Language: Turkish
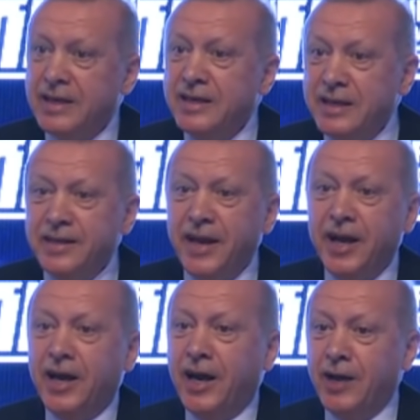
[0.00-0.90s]

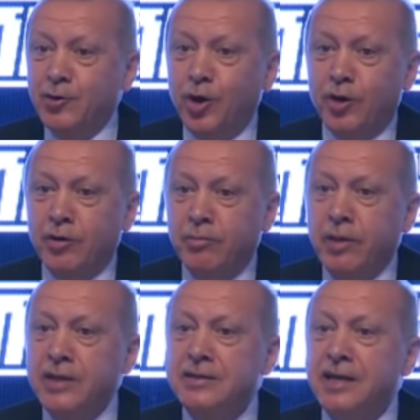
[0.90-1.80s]
İngiltere garantör.
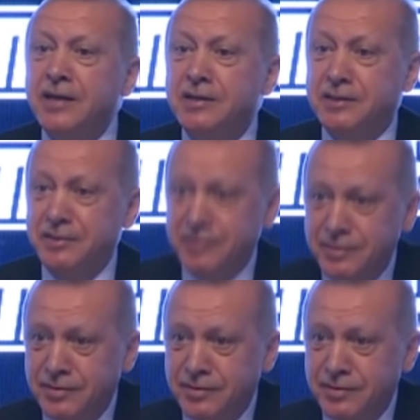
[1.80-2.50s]
Peki sen nesin?